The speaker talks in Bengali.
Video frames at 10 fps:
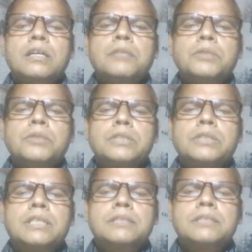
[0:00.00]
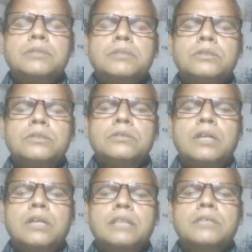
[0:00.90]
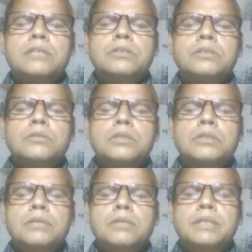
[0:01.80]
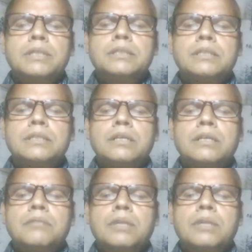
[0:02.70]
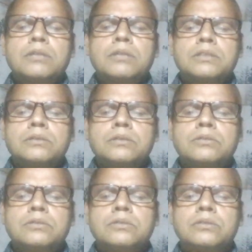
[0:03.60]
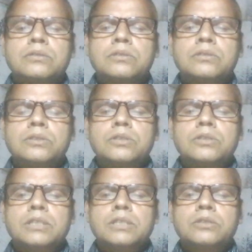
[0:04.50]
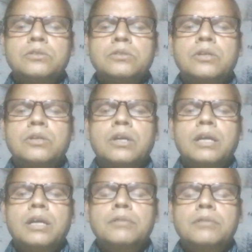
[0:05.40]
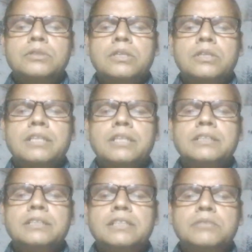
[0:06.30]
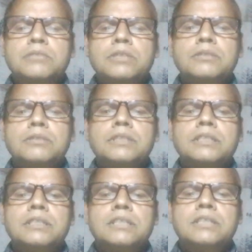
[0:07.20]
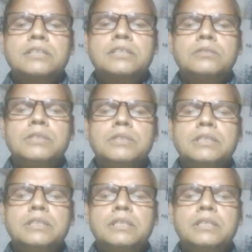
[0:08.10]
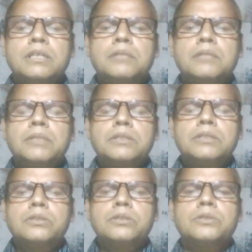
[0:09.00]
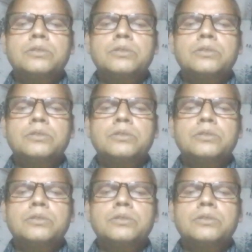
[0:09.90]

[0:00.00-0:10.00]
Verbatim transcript: প্রিয় শিক্ষার্থীবৃন্দ আশা করি তোমরা সবাই ভালো আছো সুস্থ আছো এবং সরকারি নির্দেশ মোতাবেক স্বাস্থ্যবিধি মেনে চলছে